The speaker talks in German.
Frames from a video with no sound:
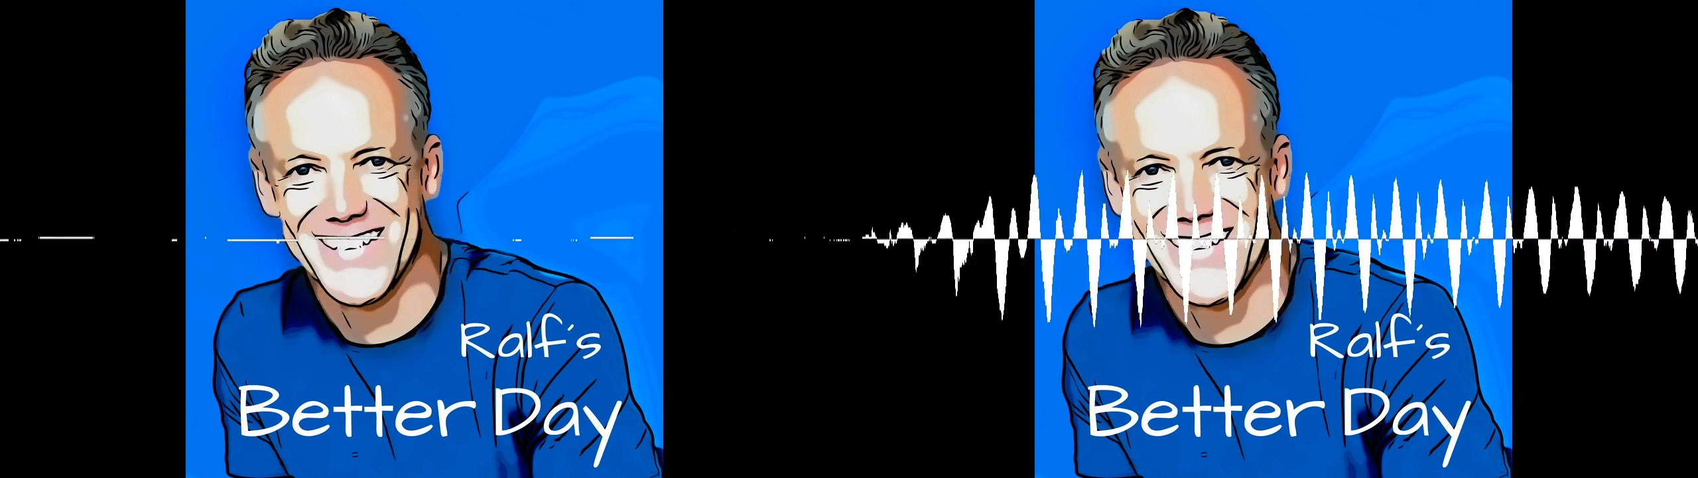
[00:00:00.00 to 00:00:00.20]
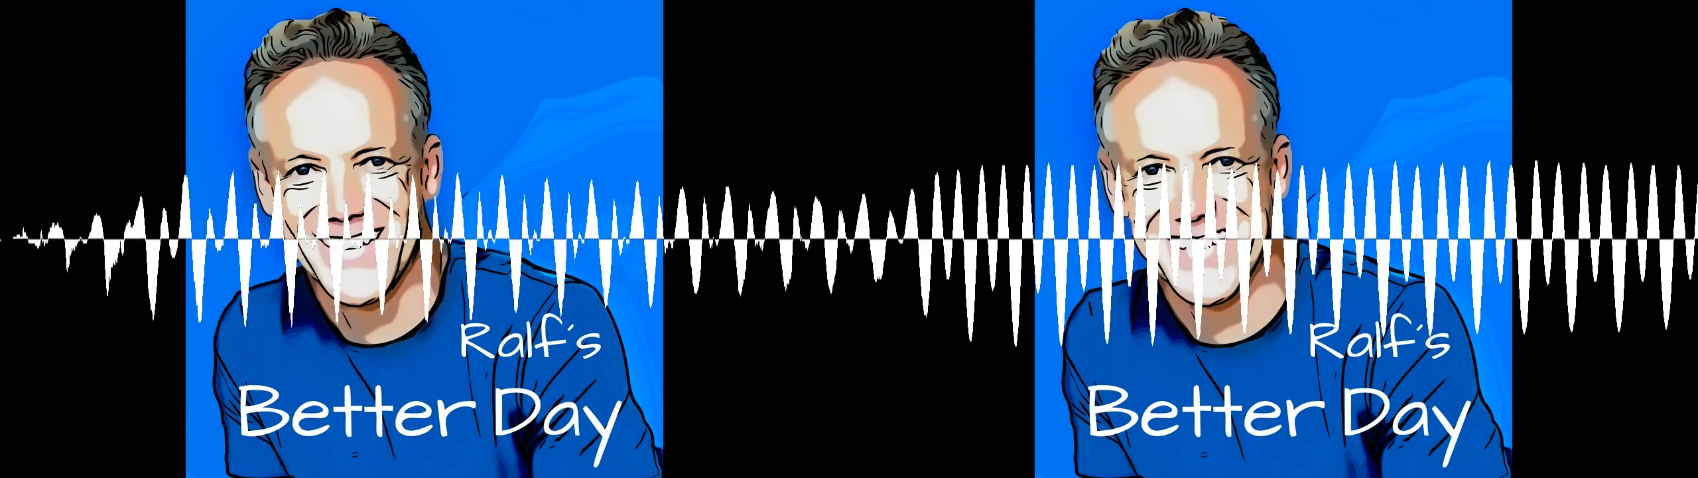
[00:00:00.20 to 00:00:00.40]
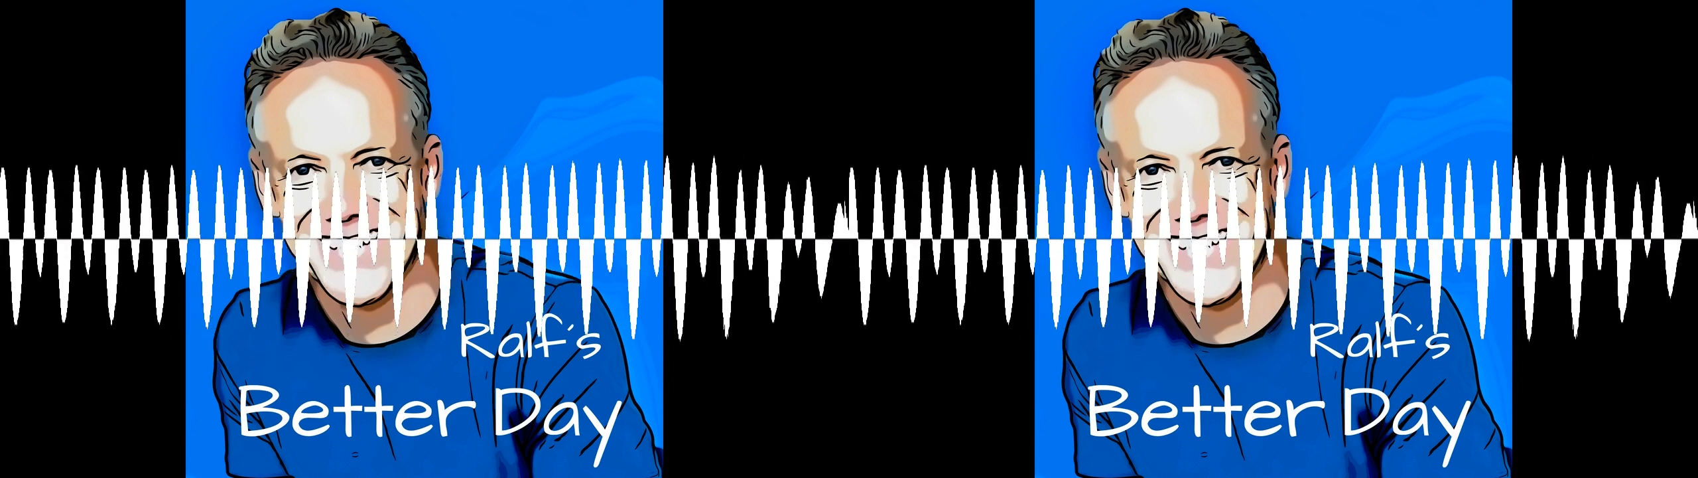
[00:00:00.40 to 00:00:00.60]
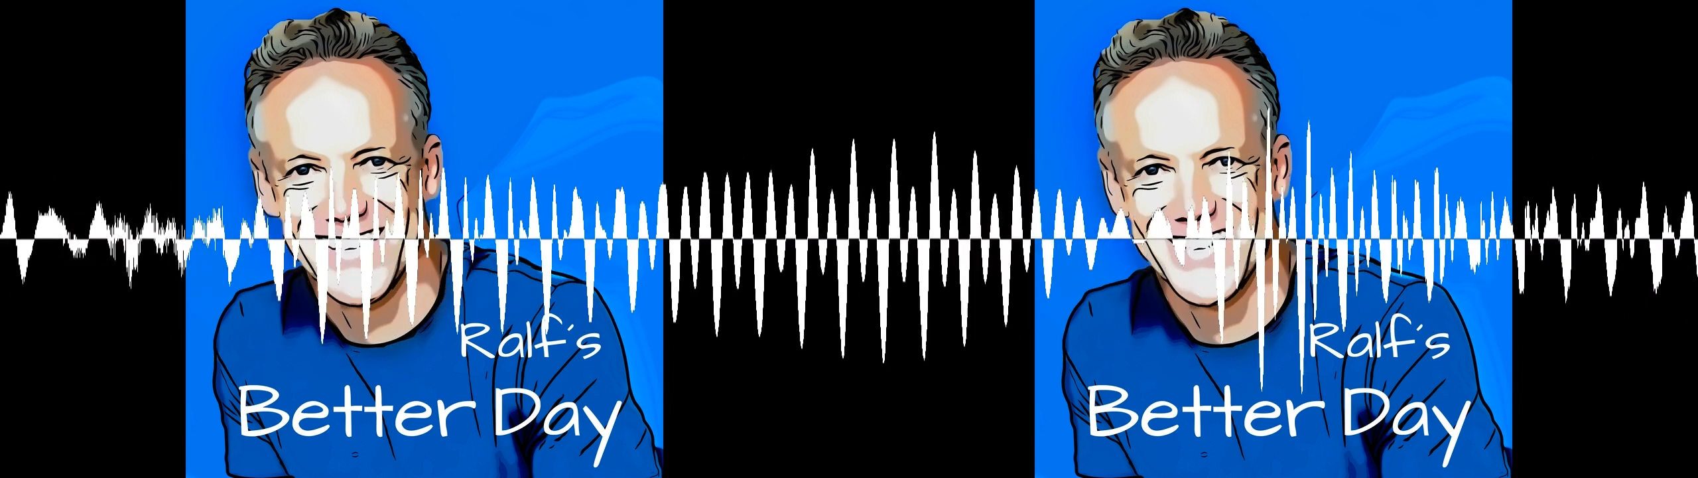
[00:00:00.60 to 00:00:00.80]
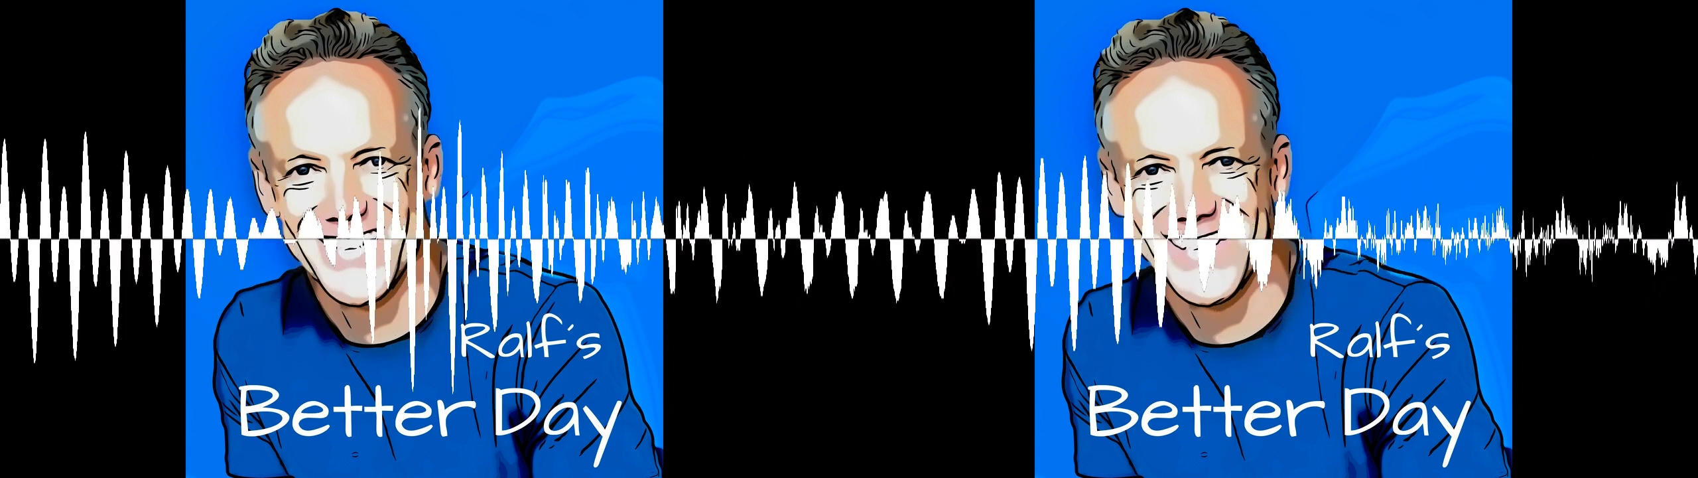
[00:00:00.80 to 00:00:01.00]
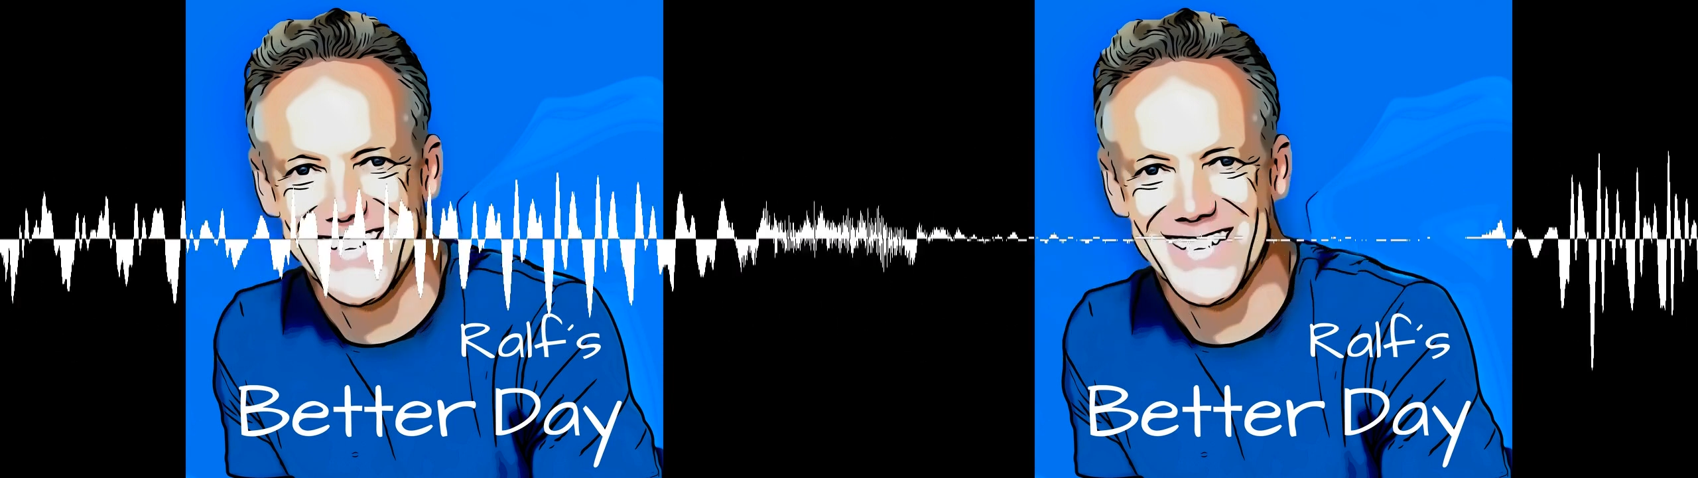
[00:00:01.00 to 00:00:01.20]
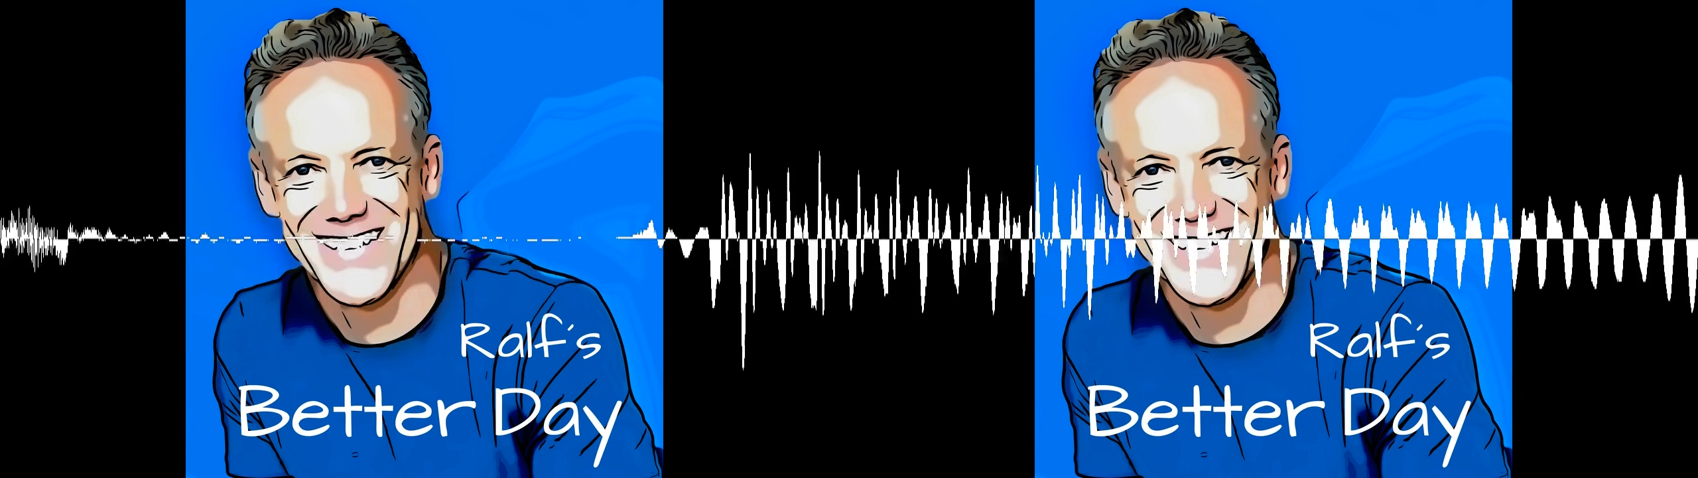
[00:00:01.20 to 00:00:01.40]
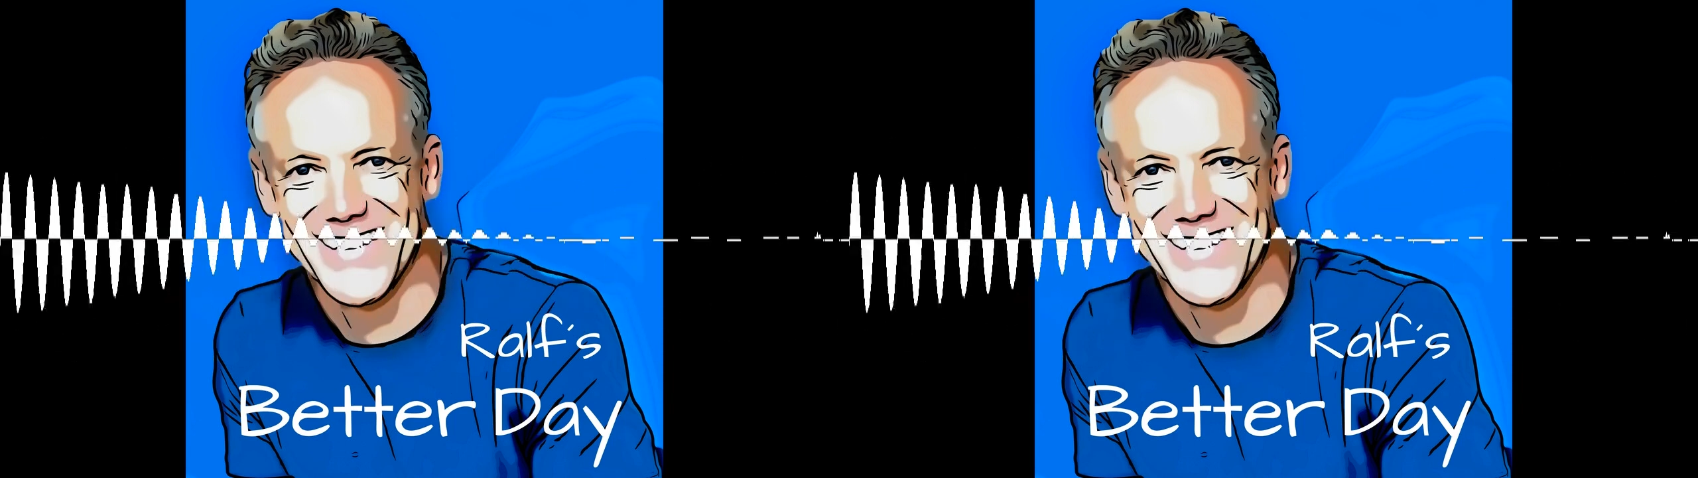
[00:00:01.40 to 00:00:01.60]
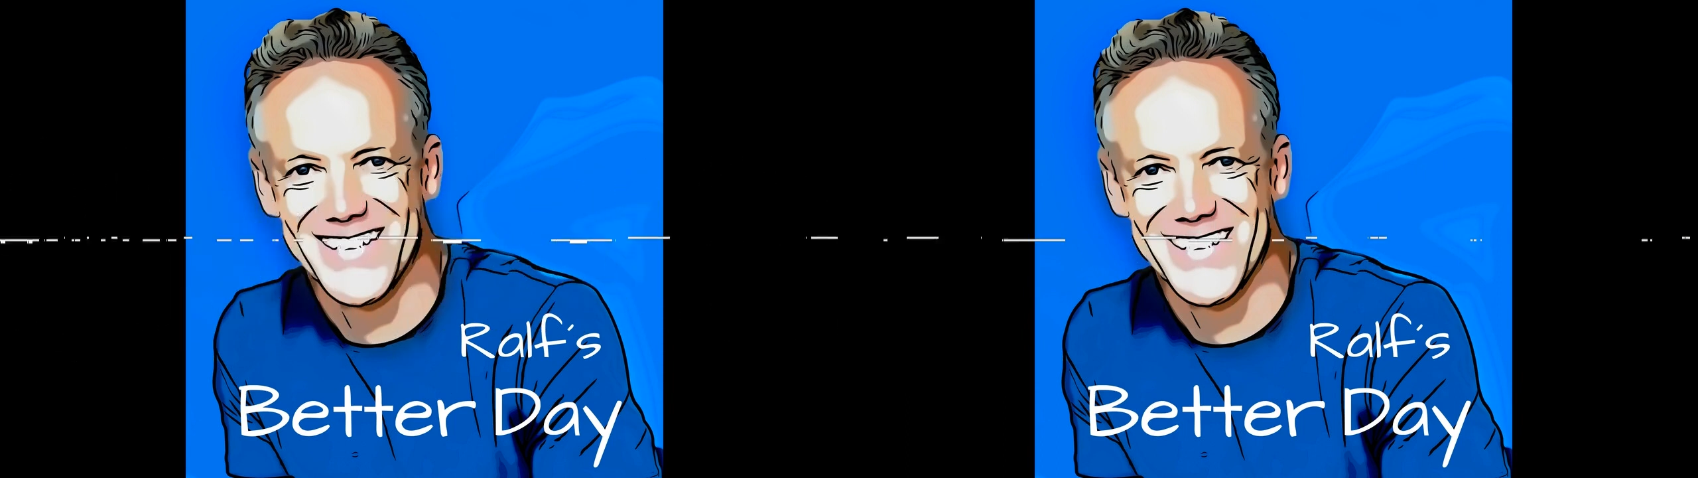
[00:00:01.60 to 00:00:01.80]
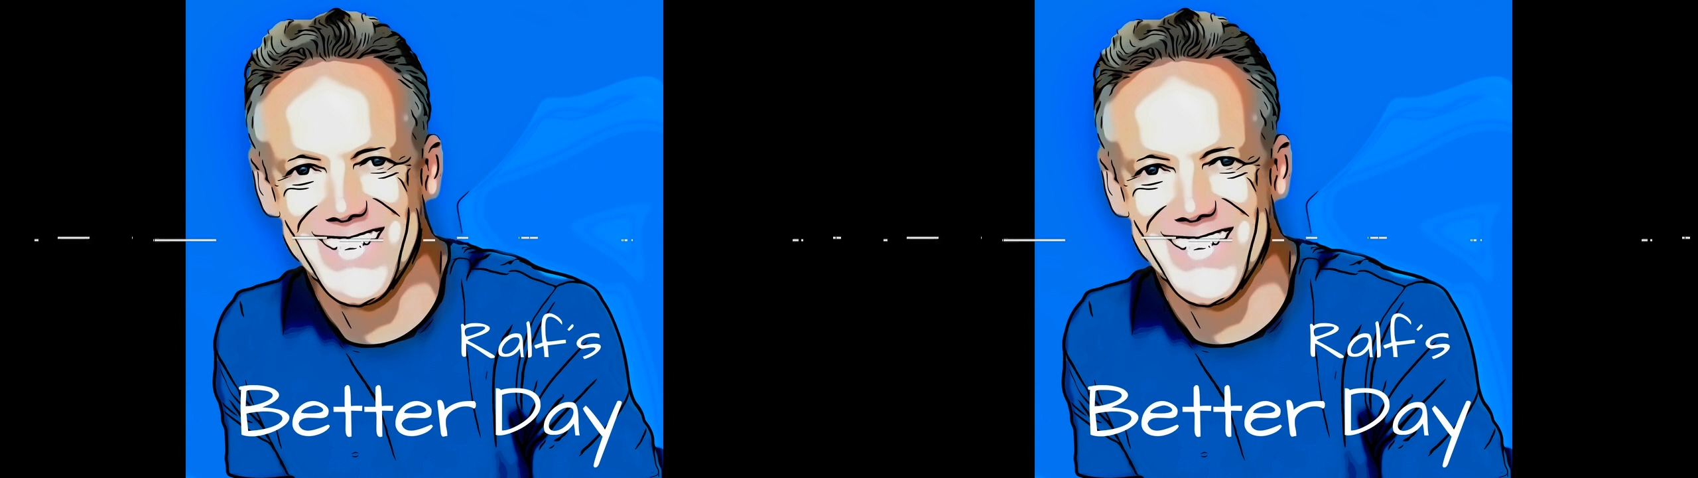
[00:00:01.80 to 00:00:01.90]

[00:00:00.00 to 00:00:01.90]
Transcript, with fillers: Ähm, sollen wir ein Haus bauen?